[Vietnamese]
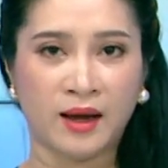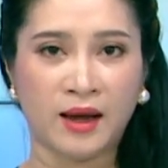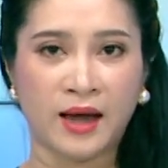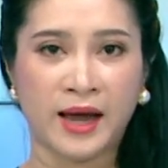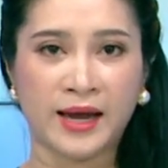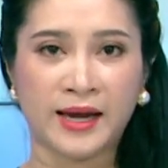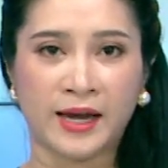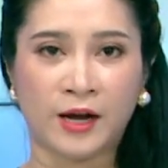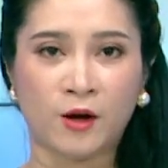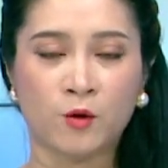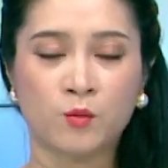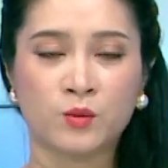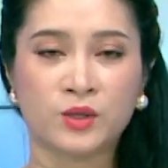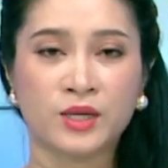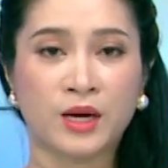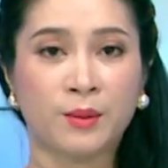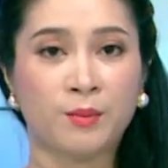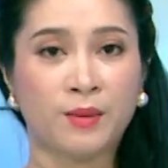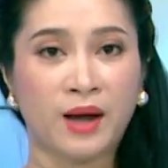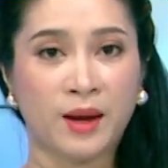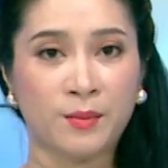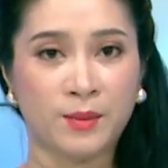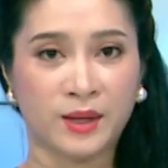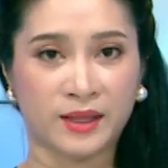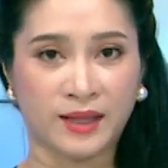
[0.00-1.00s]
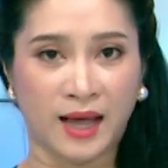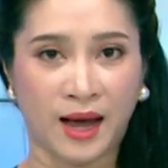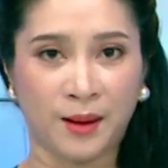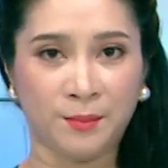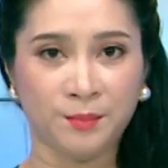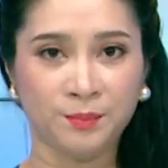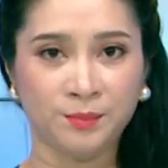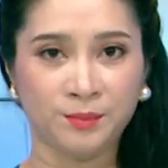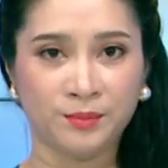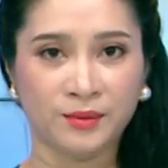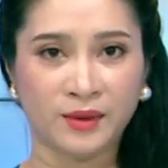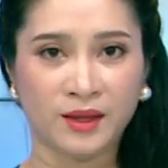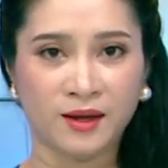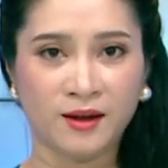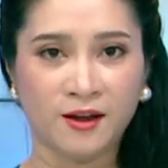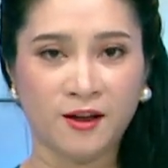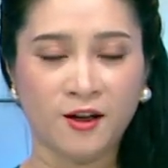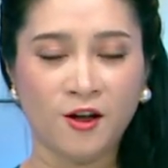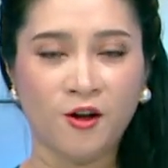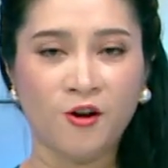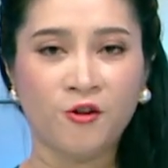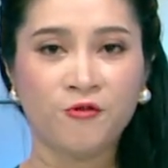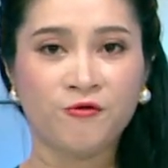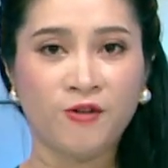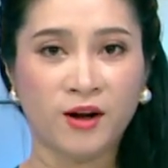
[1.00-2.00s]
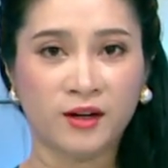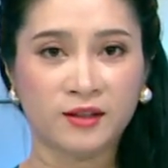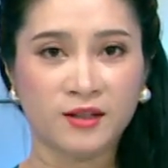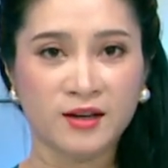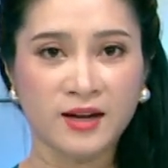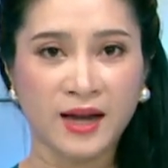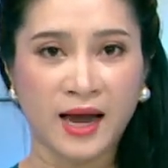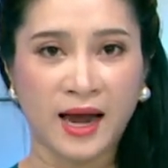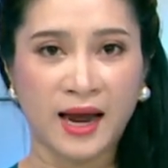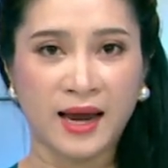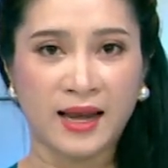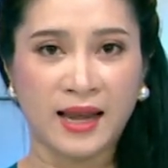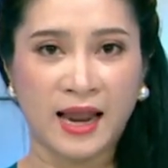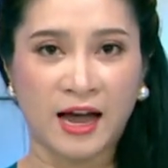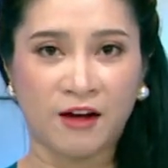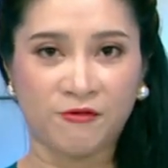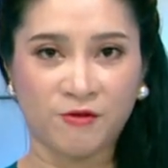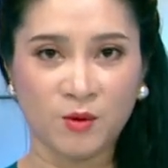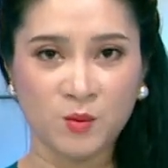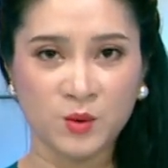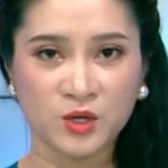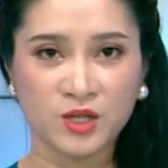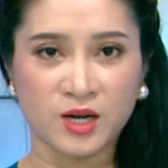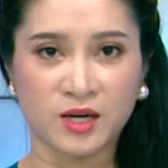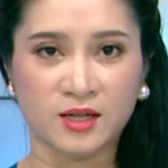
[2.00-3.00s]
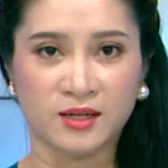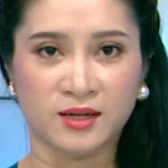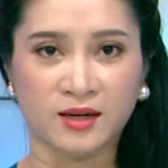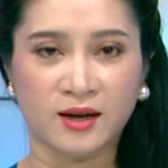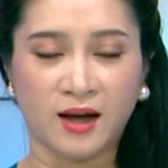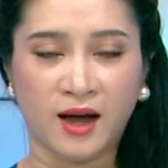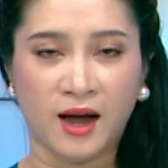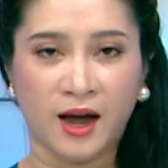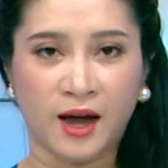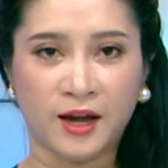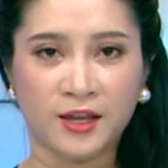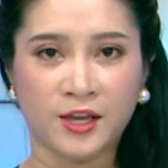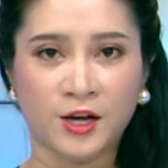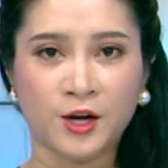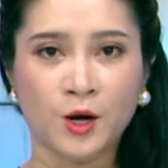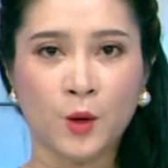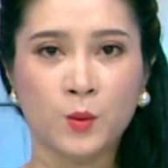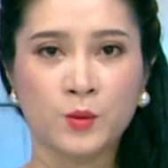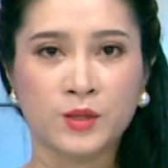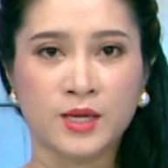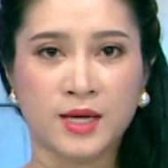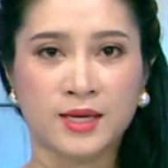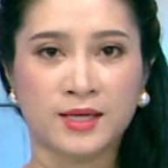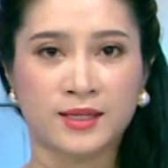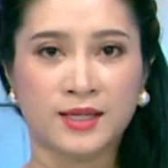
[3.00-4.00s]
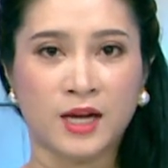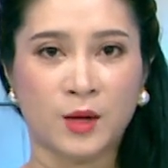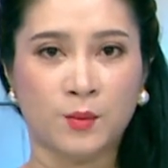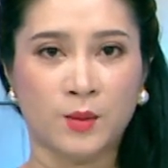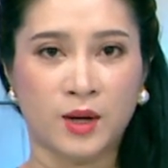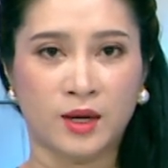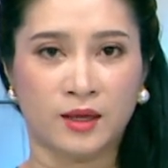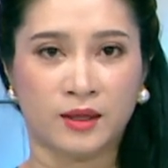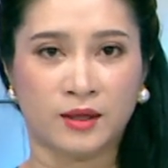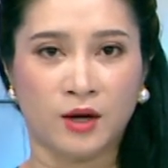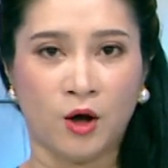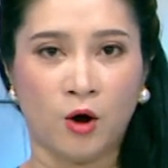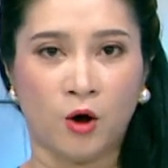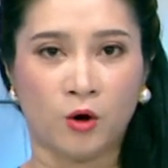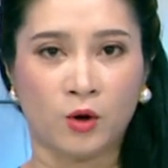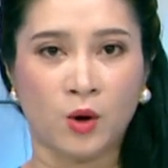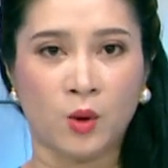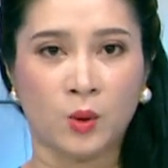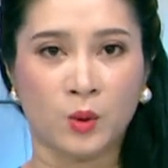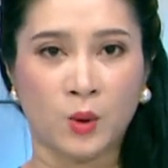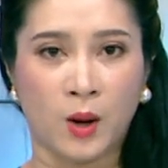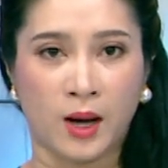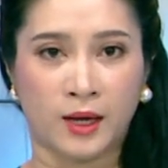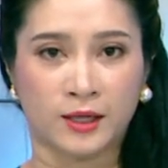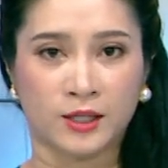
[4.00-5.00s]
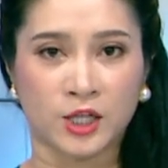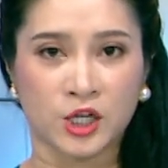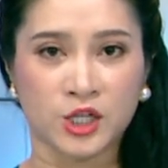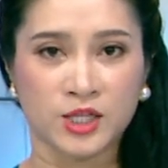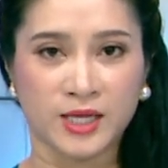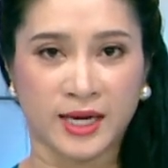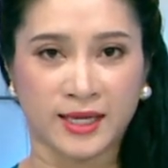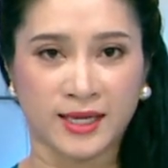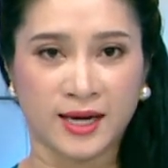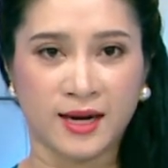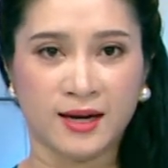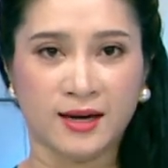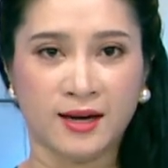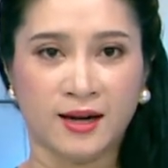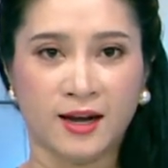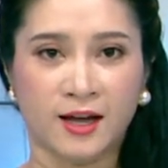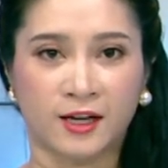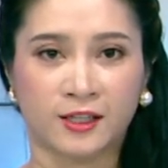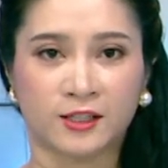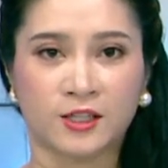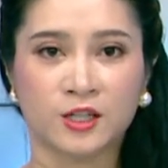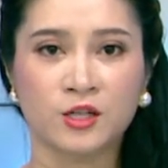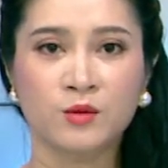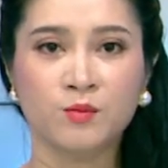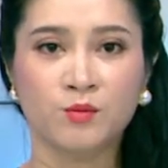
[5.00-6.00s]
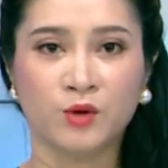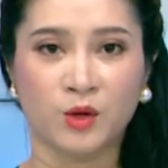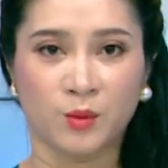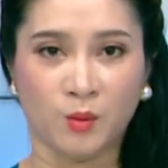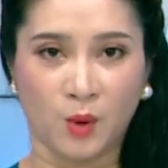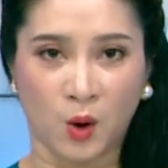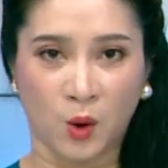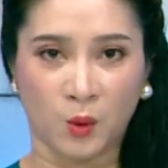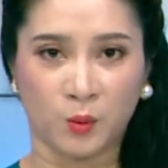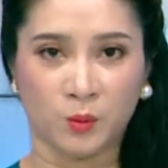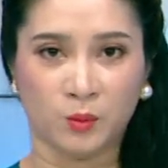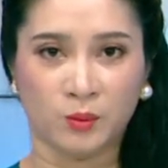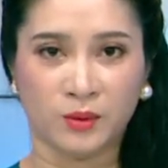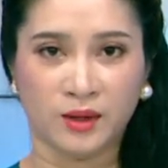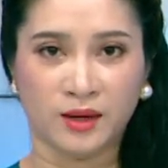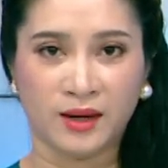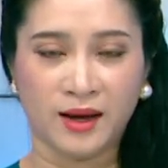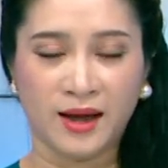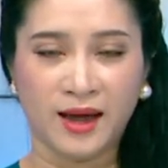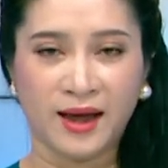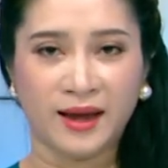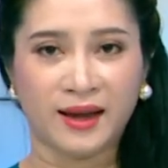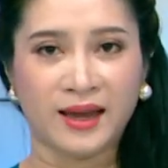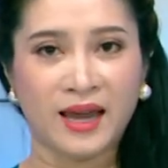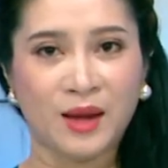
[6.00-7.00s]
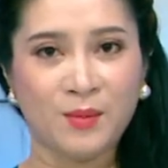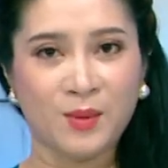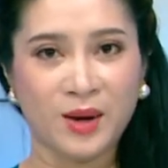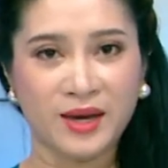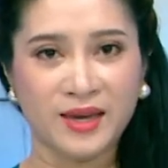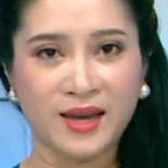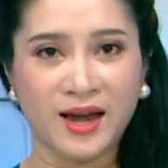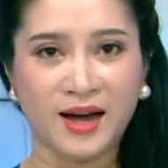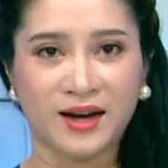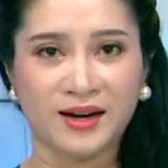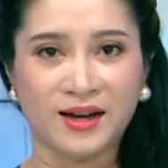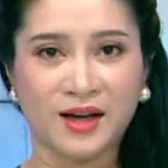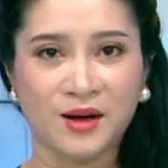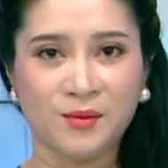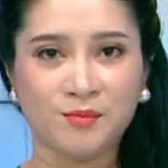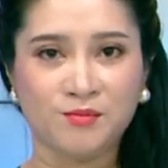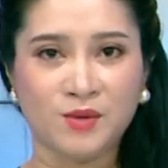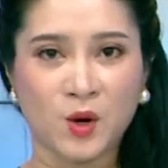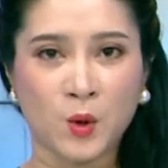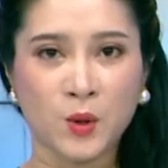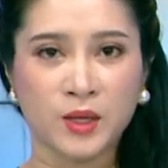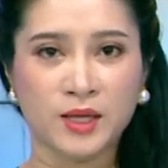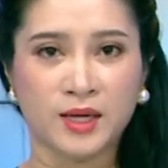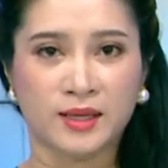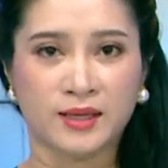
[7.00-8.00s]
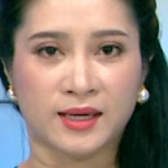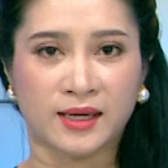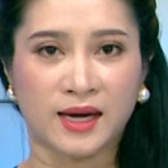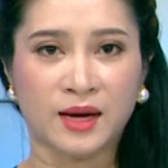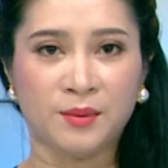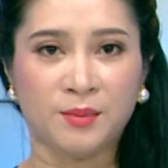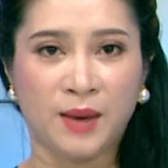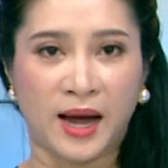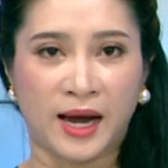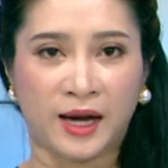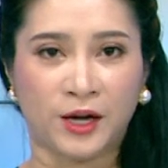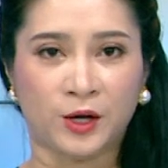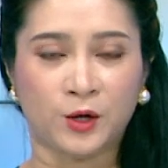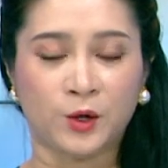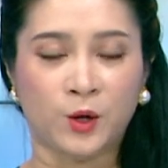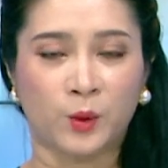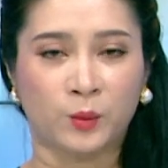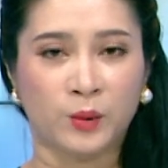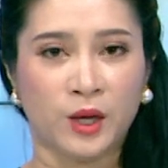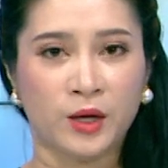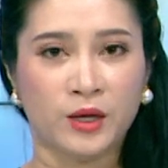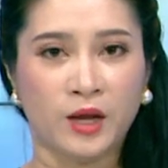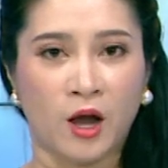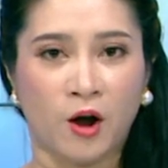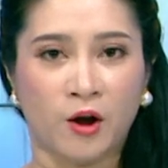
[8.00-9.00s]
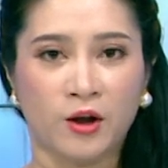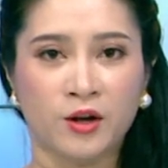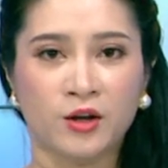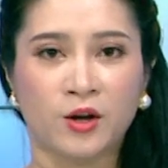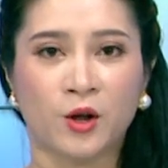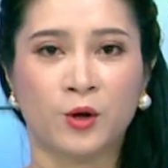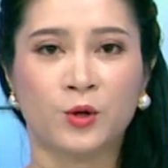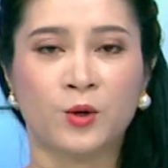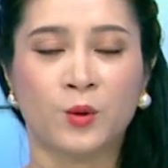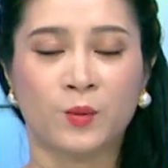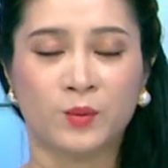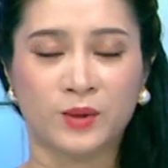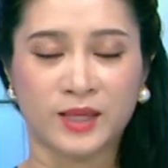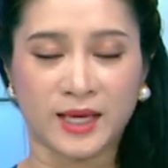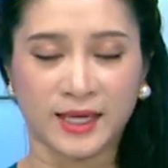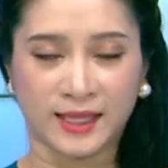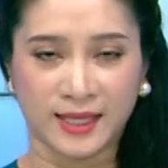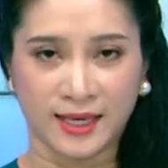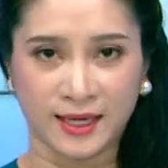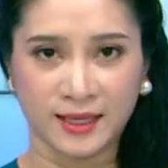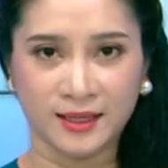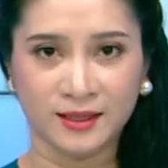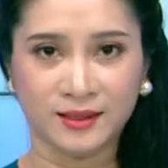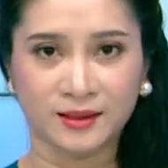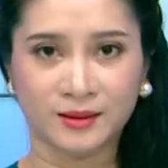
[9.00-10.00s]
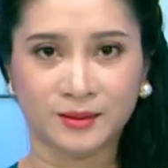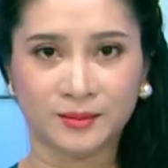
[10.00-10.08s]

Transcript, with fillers: 2023-2028. Phần thứ hai là phóng sự, những công trình chào mừng Đại hội Công đoàn tỉnh Trà Vinh lần thứ 11. Ngay bây giờ, mời quý vị và các bạn cùng theo dõi nội dung chi tiết.